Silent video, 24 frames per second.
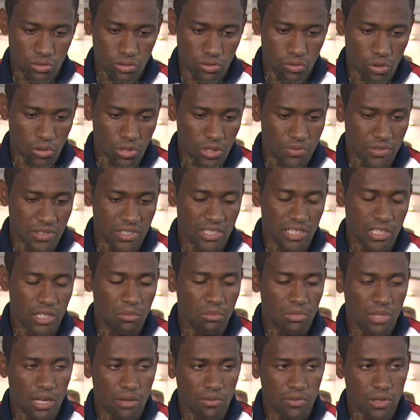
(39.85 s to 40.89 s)
jogo
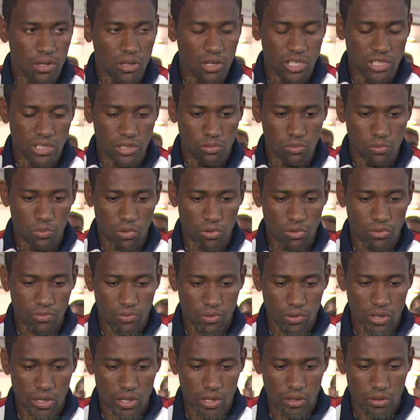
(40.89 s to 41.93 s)
dificílimo na Vila, acho que um ponto
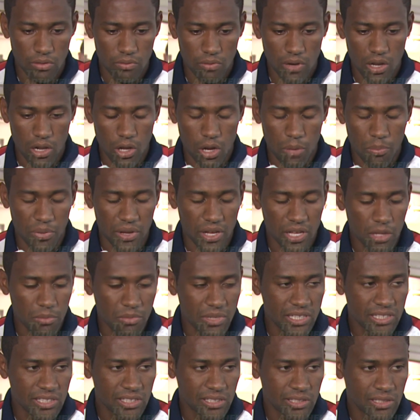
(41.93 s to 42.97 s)
foi valeu a pena,
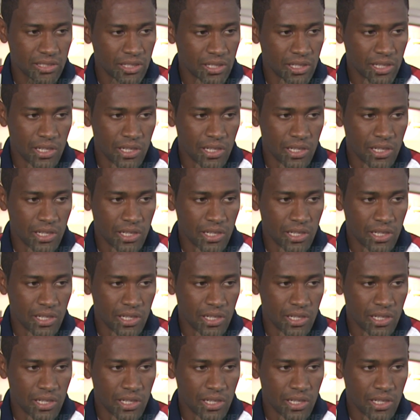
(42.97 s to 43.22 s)
mas